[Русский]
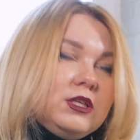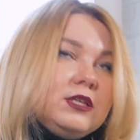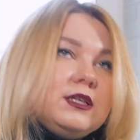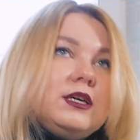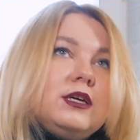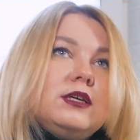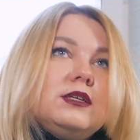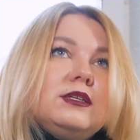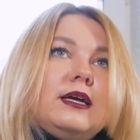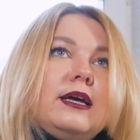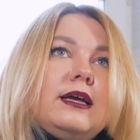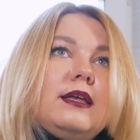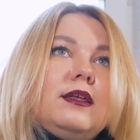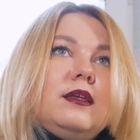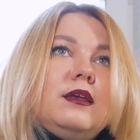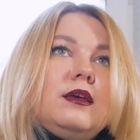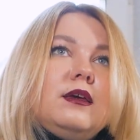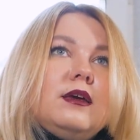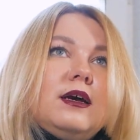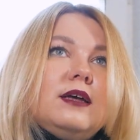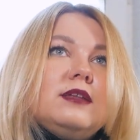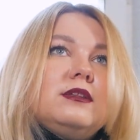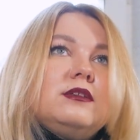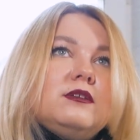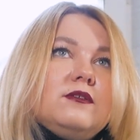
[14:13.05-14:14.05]
никогда
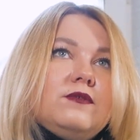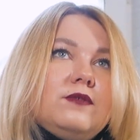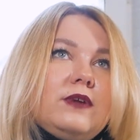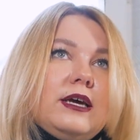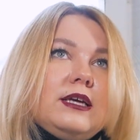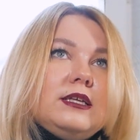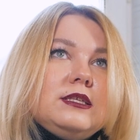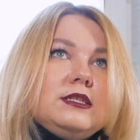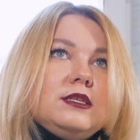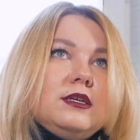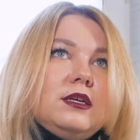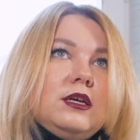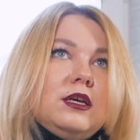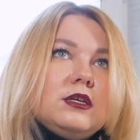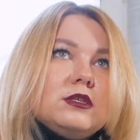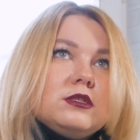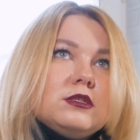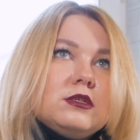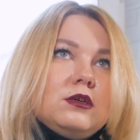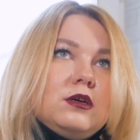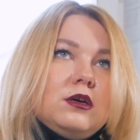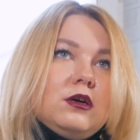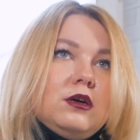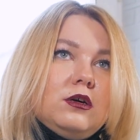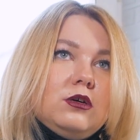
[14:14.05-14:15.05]
не отрывайте
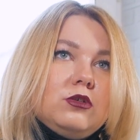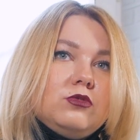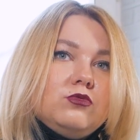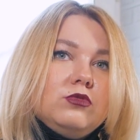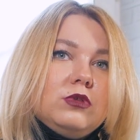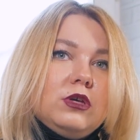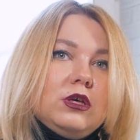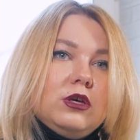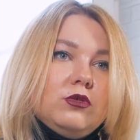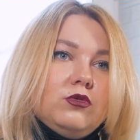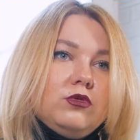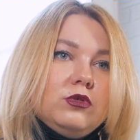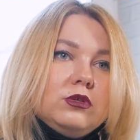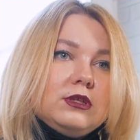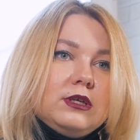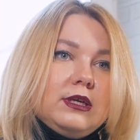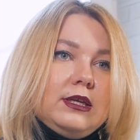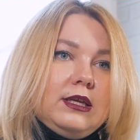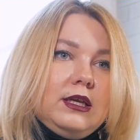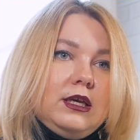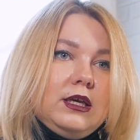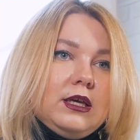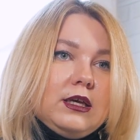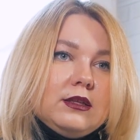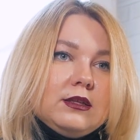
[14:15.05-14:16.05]
резко руки от
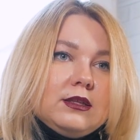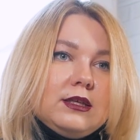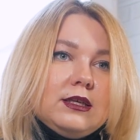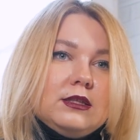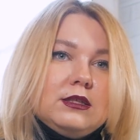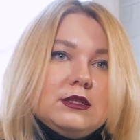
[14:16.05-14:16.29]
клиента.